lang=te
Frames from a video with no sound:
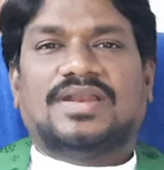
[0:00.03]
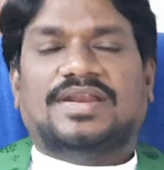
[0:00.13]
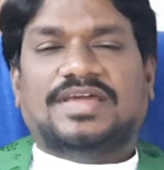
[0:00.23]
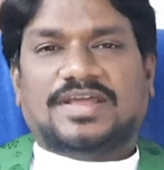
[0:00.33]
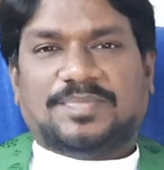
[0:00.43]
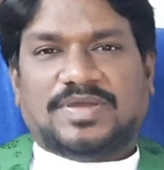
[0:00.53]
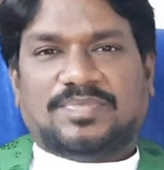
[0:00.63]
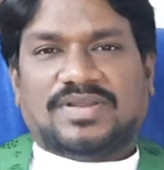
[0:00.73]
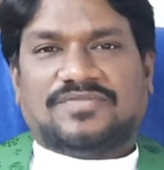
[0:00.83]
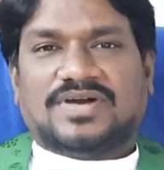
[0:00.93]
Dear
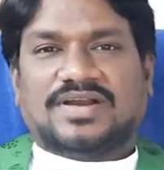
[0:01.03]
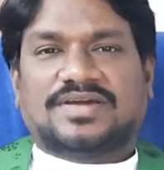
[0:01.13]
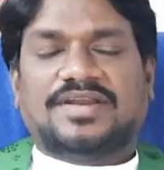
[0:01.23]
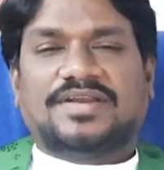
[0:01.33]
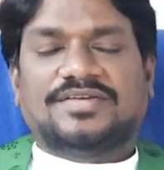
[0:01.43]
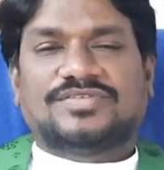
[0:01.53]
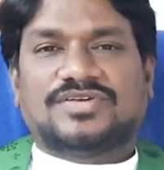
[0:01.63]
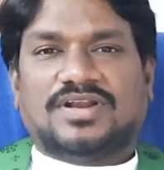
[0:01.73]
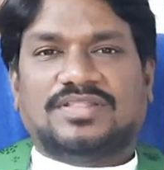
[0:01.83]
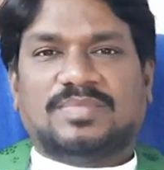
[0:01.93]
people of God, greetings to
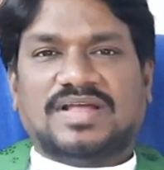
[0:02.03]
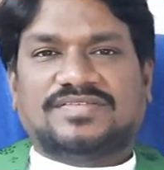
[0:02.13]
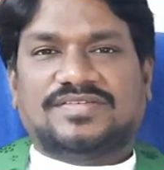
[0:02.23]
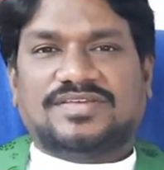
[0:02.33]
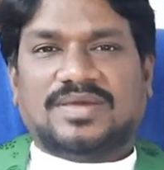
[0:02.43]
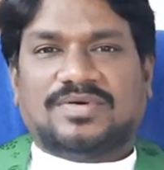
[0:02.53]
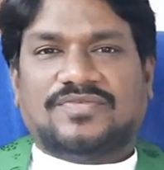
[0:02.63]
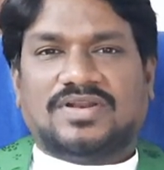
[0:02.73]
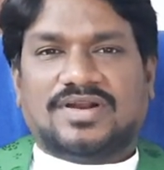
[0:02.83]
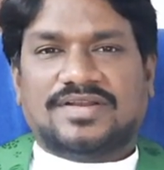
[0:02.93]
you all in the Master's name
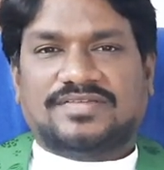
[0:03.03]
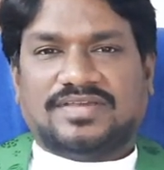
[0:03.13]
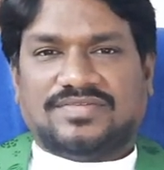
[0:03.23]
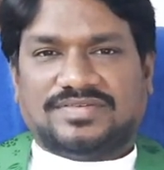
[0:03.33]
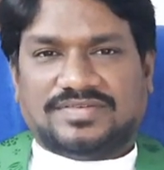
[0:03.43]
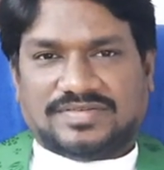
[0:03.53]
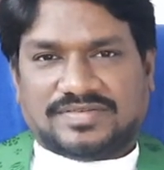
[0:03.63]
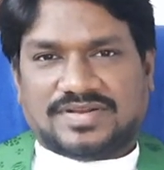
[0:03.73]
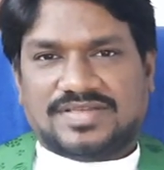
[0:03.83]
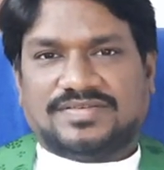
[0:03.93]
of our Lord and Savior Jesus
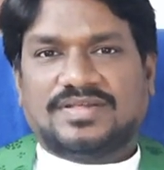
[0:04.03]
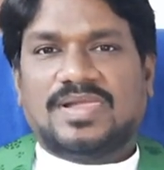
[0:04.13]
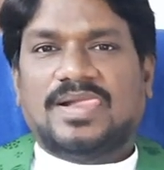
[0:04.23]
Christ.